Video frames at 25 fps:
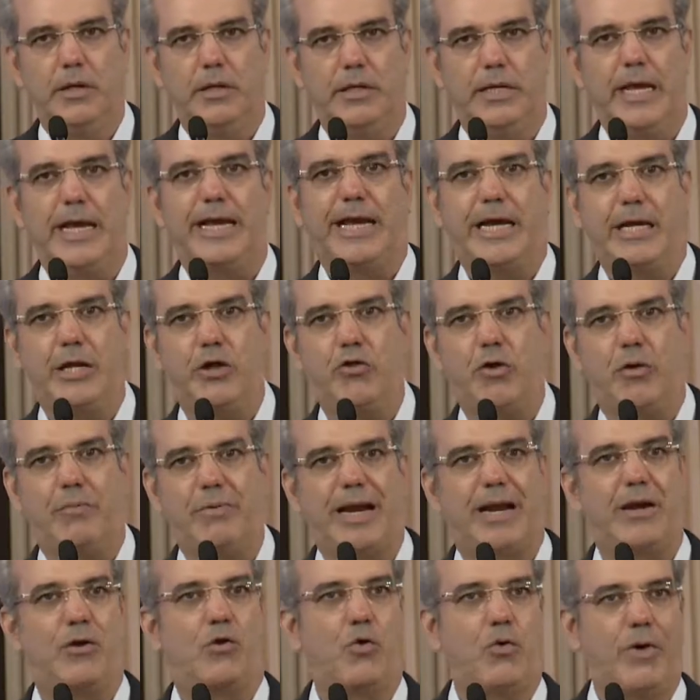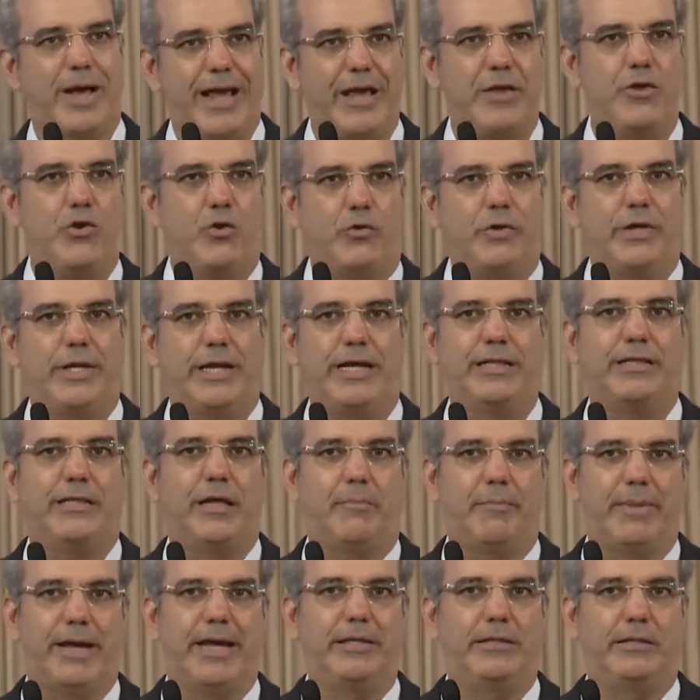Y he querido hablar con ellos
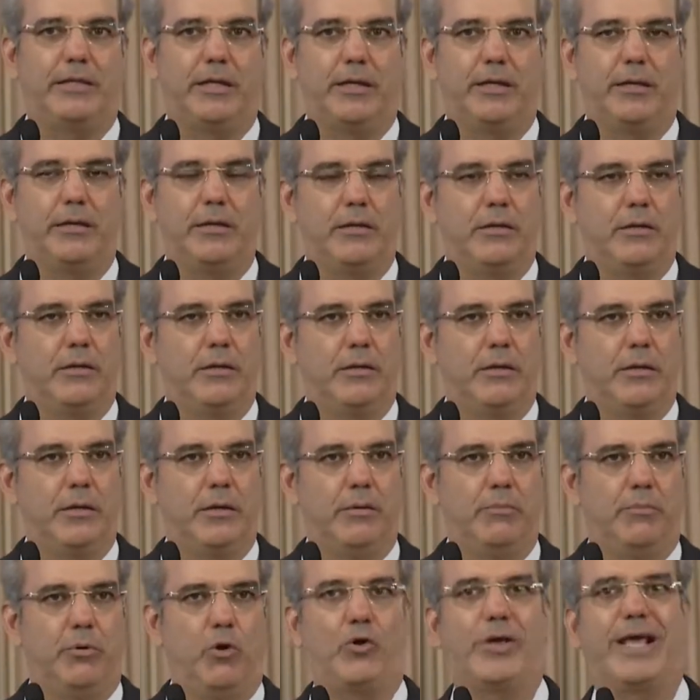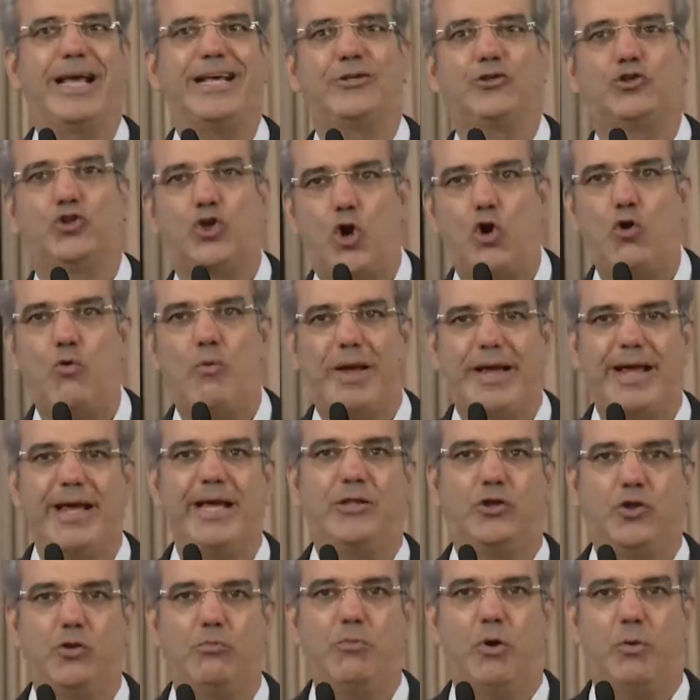directamente, porque solo en
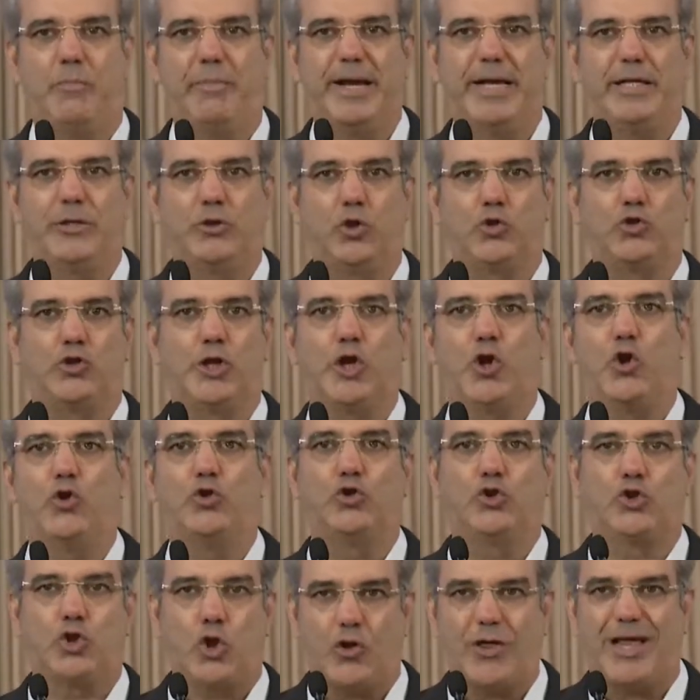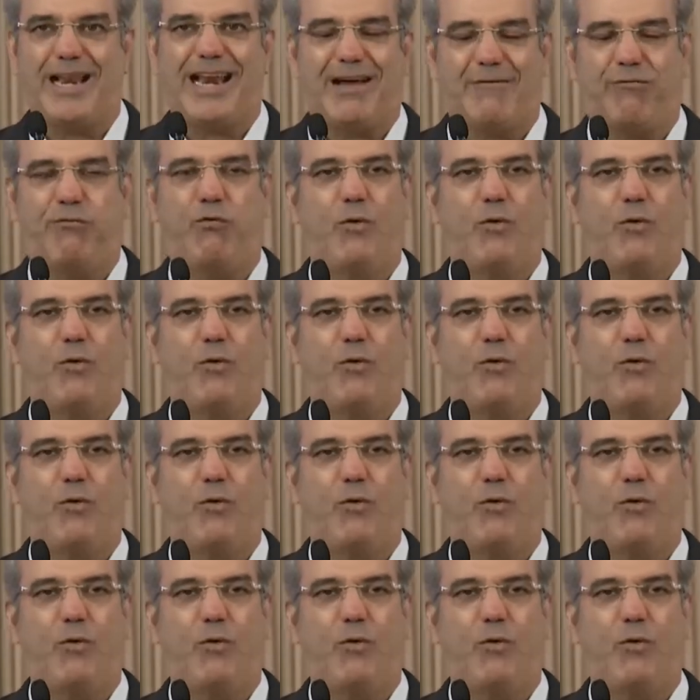estos momentos y con toda la